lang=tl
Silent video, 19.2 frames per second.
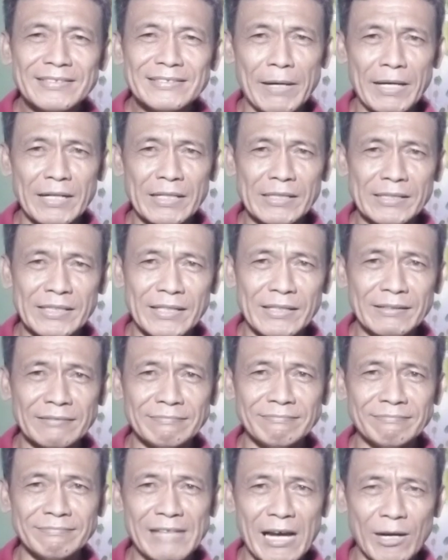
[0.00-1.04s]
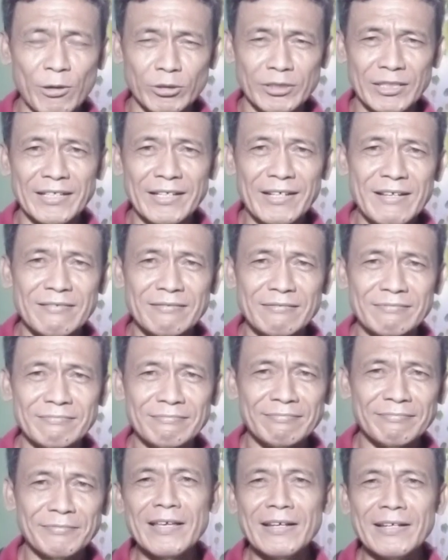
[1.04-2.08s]
Para siyang ako talaga.
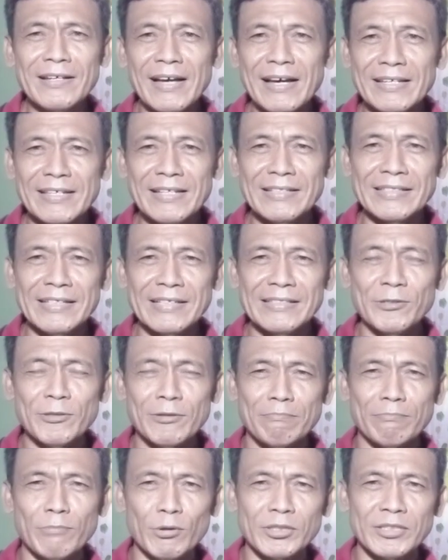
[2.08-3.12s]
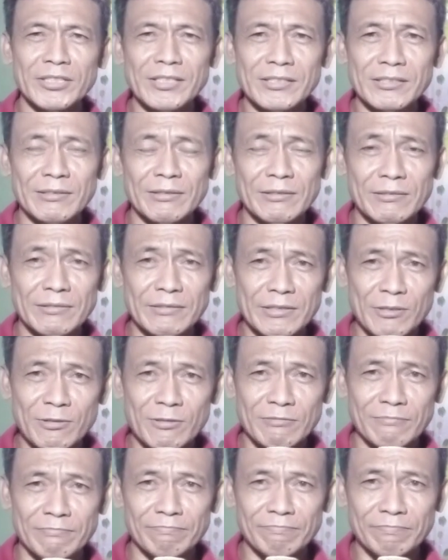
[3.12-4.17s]
Gayang-gaya niya yung boses ko,
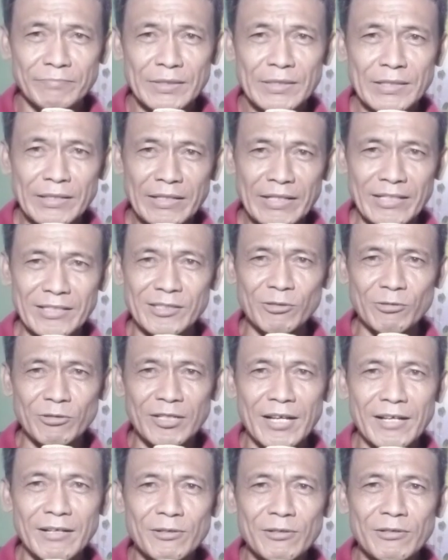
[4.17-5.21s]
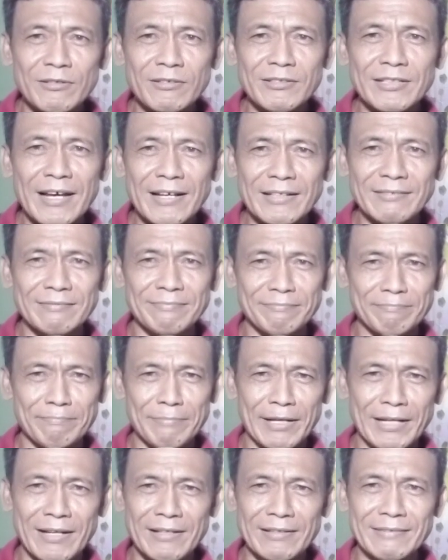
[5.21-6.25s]
yung itsura ko, lahat.
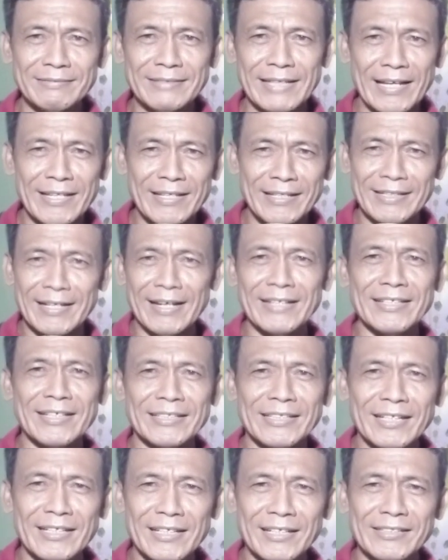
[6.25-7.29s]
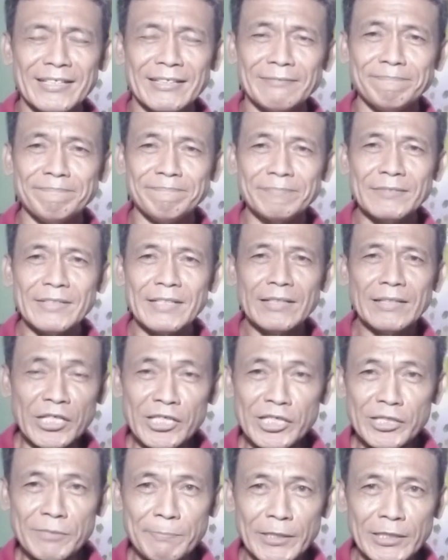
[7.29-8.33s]
Parang gayang-gaya talaga niya.
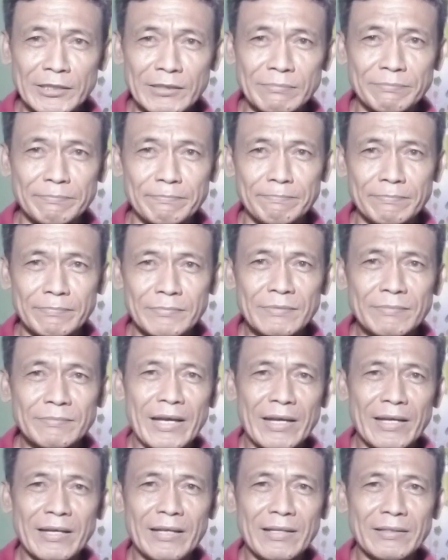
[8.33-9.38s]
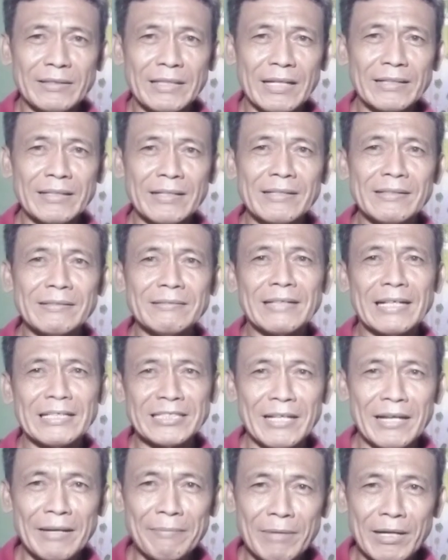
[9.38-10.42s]
Since birth, ay talagang
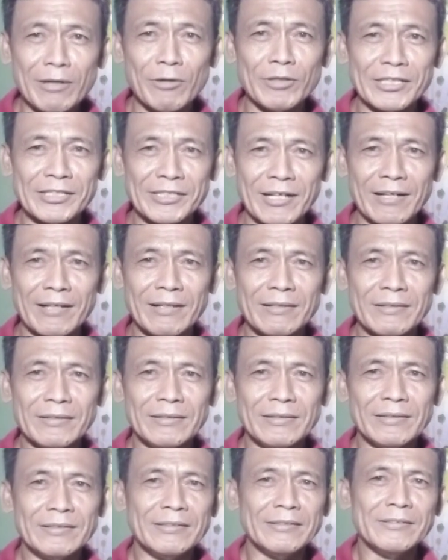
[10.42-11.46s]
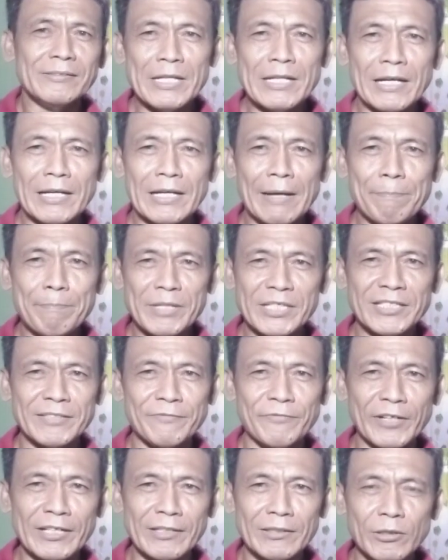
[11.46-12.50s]
kasama ko na siya. Pinaka best
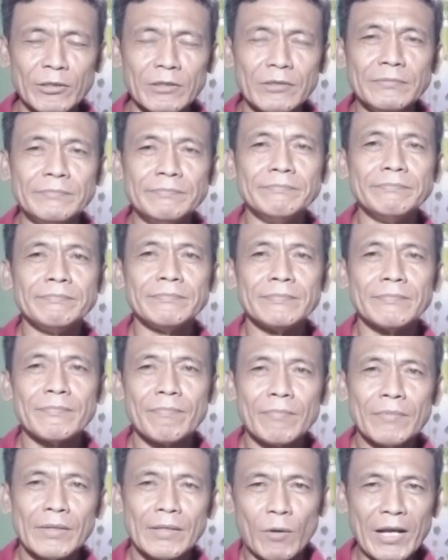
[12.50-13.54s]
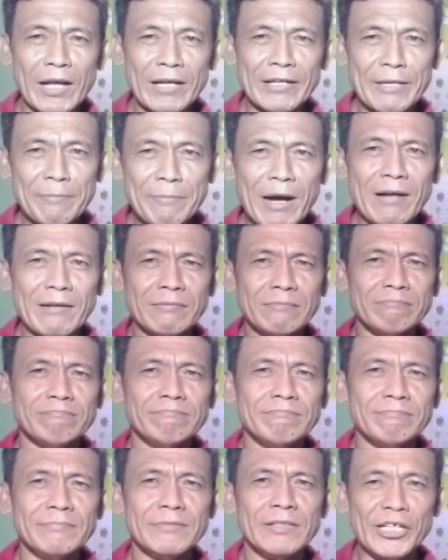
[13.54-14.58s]
friend ko. Walang iba,
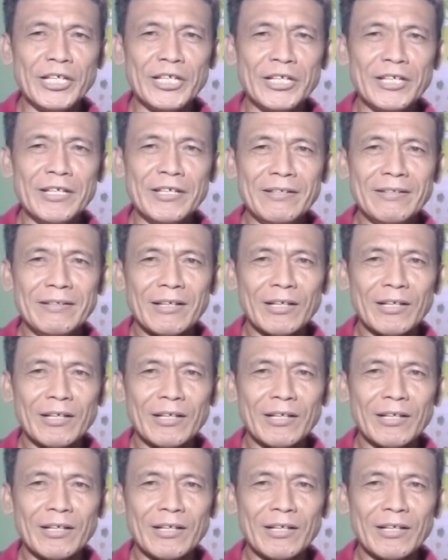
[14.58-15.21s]
si